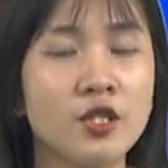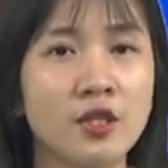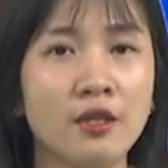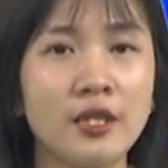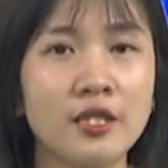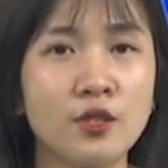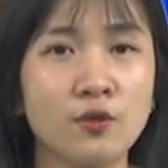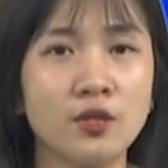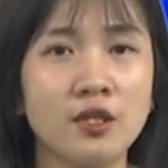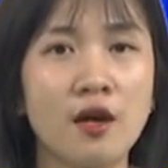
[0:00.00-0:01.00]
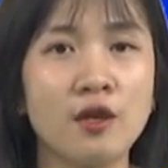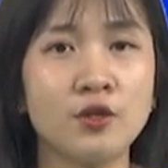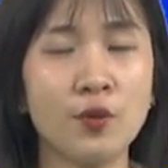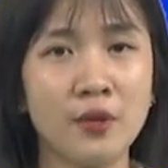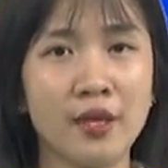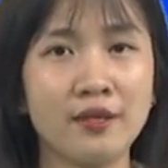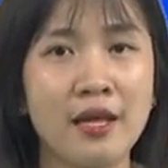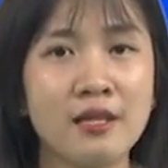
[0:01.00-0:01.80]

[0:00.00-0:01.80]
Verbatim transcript: 整立九十二周年